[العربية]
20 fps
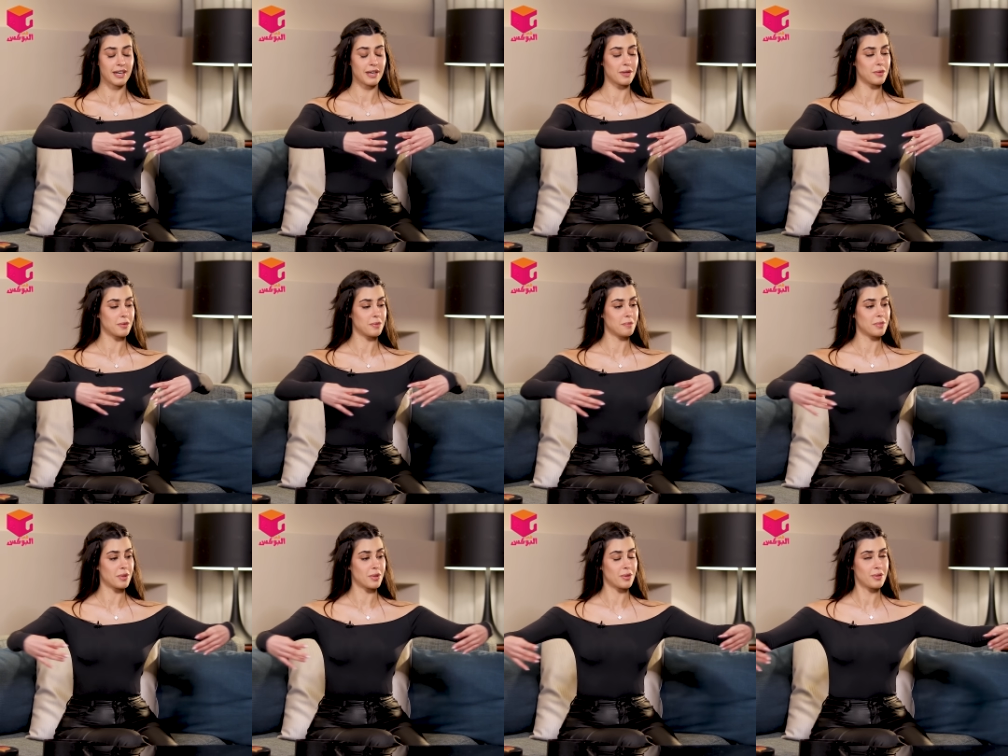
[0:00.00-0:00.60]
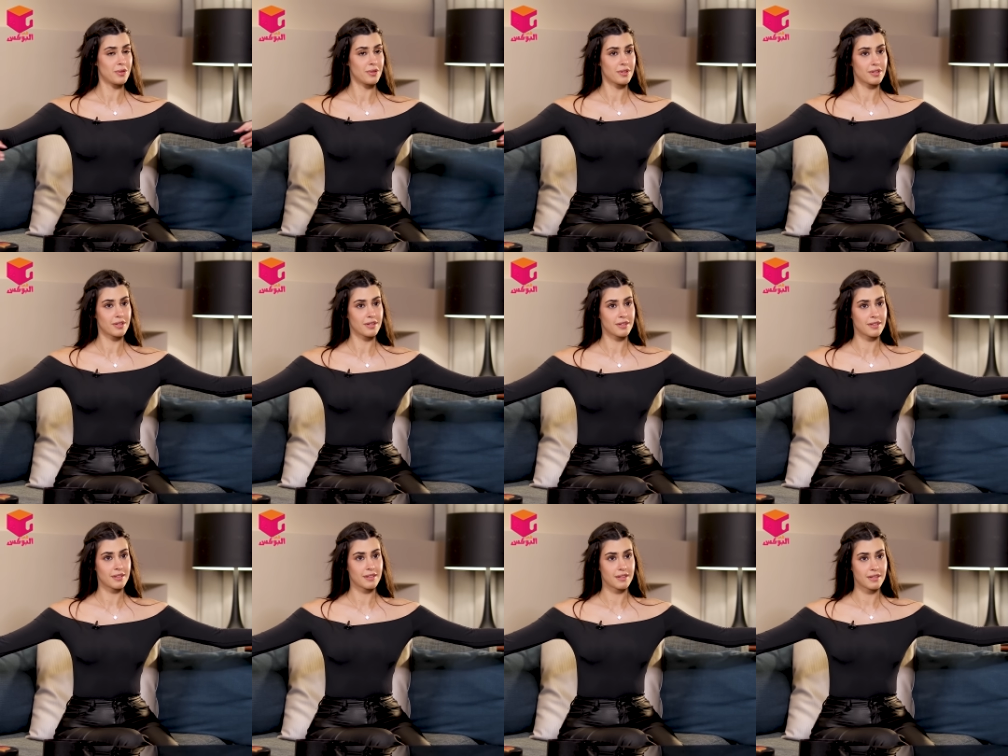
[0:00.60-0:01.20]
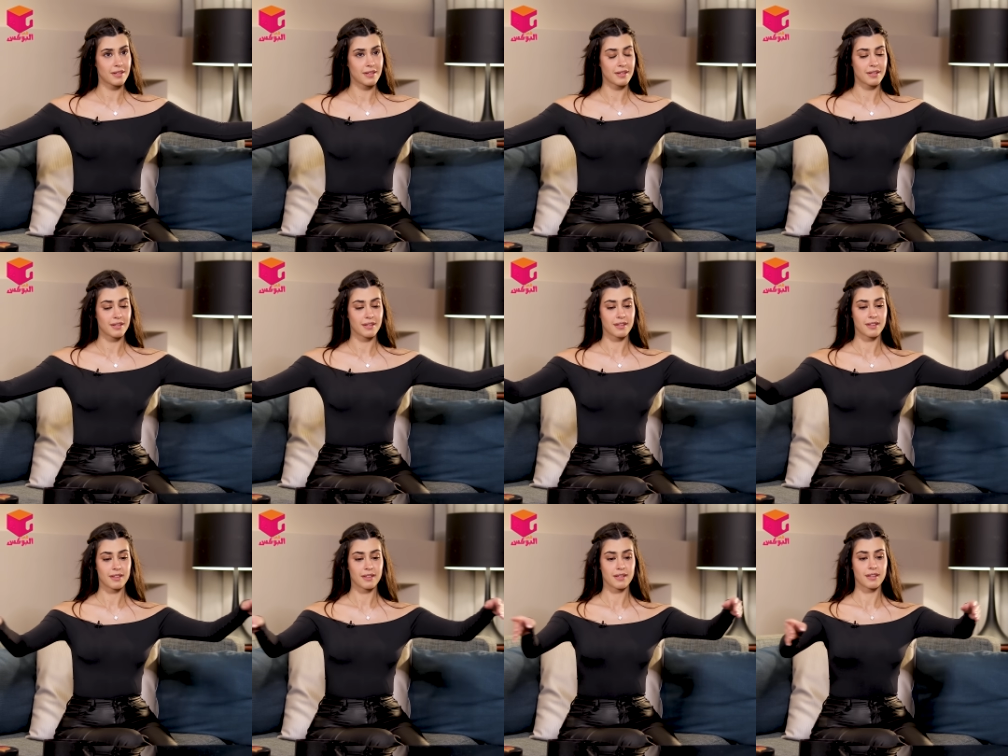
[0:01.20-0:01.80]
أو بوث
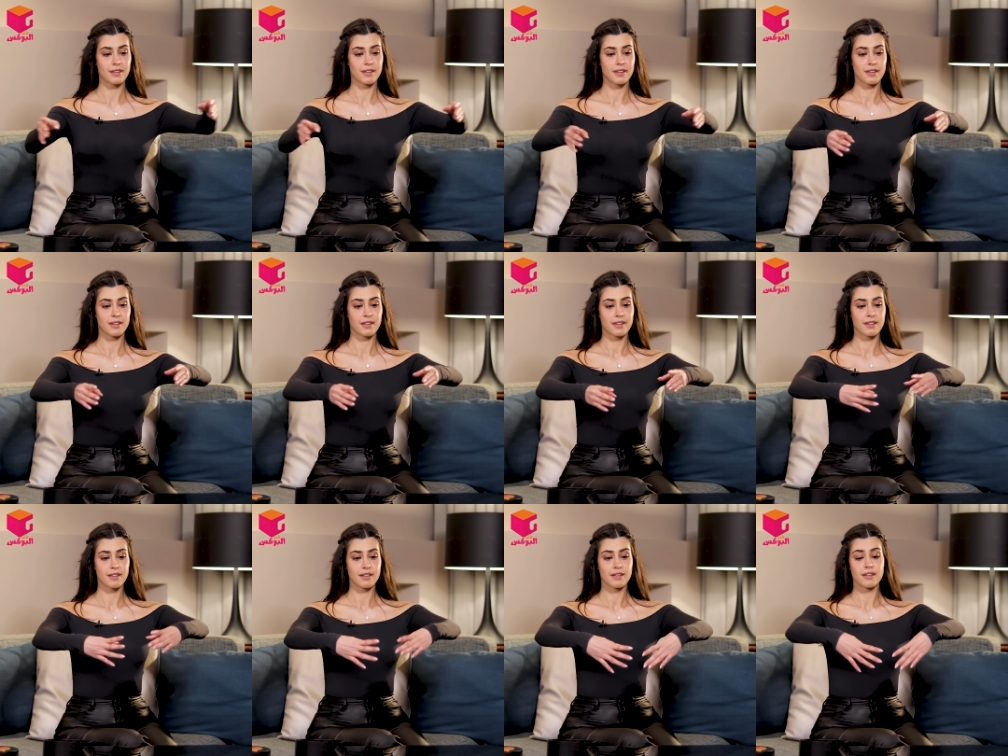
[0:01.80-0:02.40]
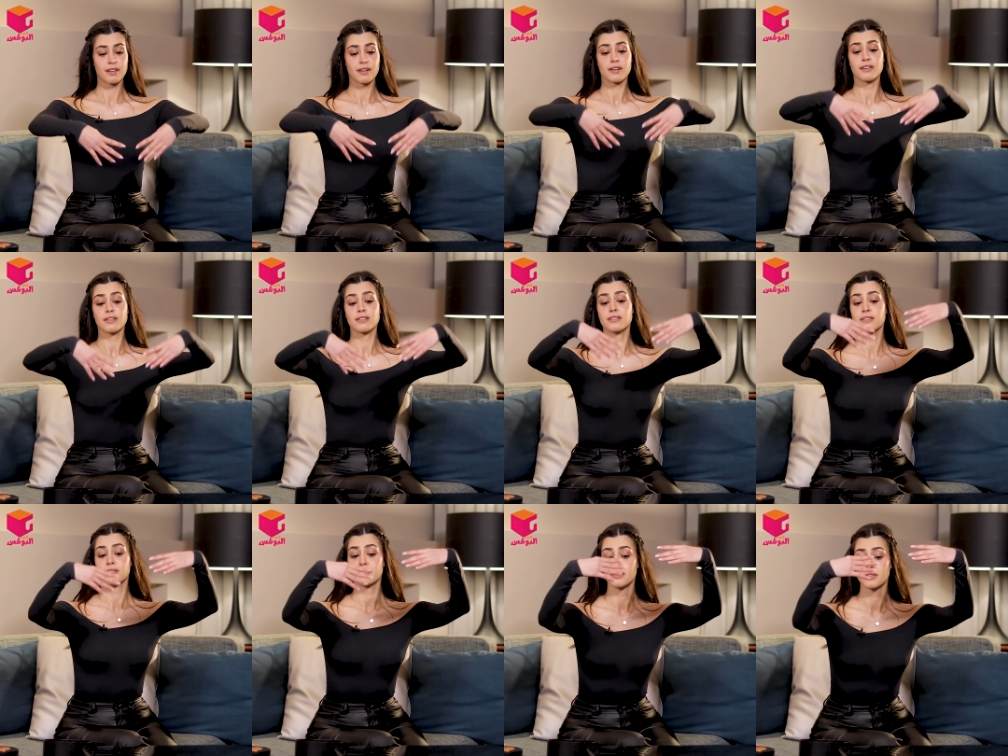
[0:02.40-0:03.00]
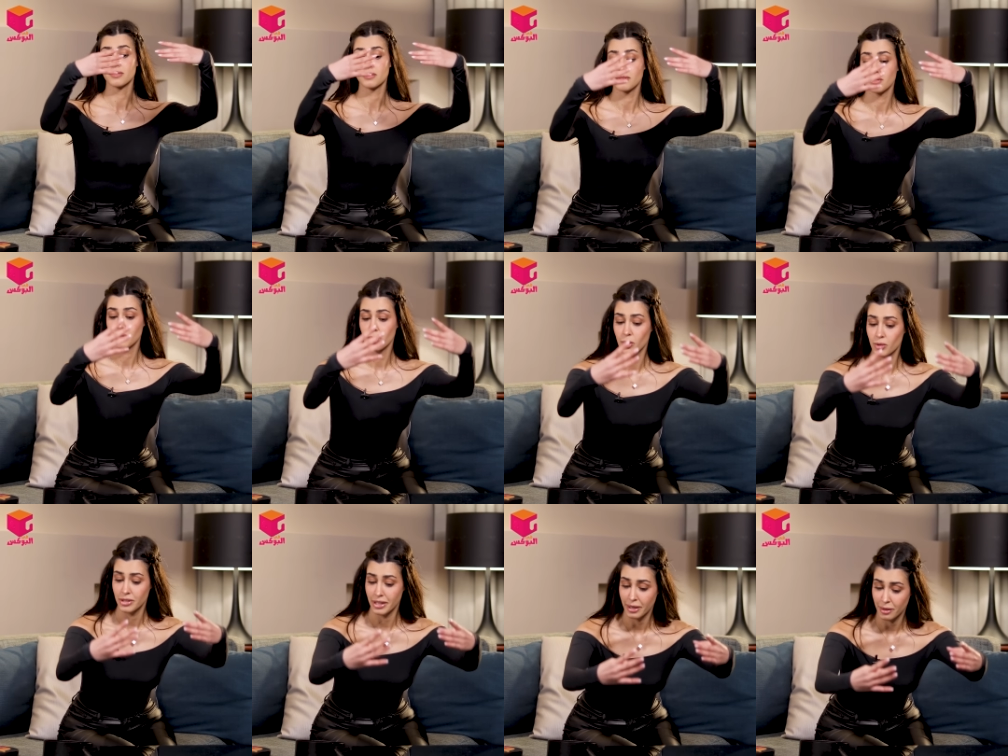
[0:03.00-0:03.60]
اوكي
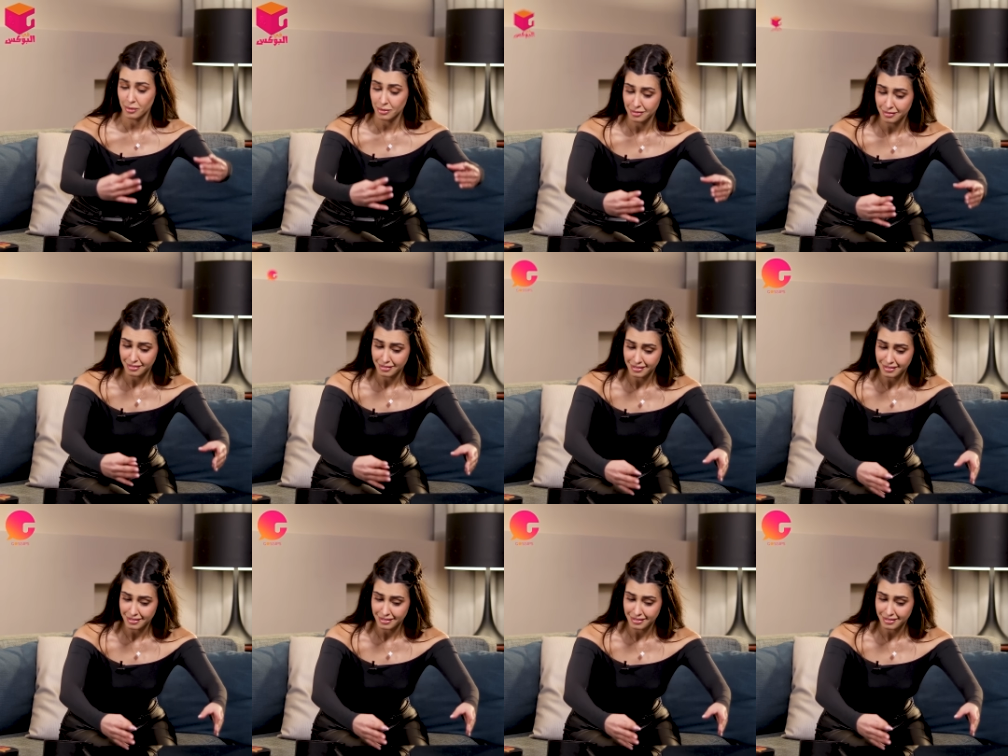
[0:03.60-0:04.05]
جو داون